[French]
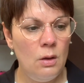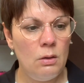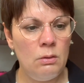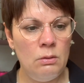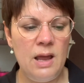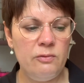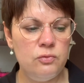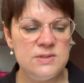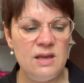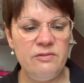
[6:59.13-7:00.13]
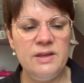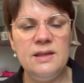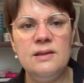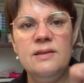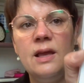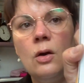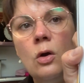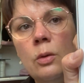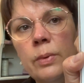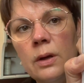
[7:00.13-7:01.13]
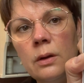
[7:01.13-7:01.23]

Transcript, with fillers: là, vous avez des robes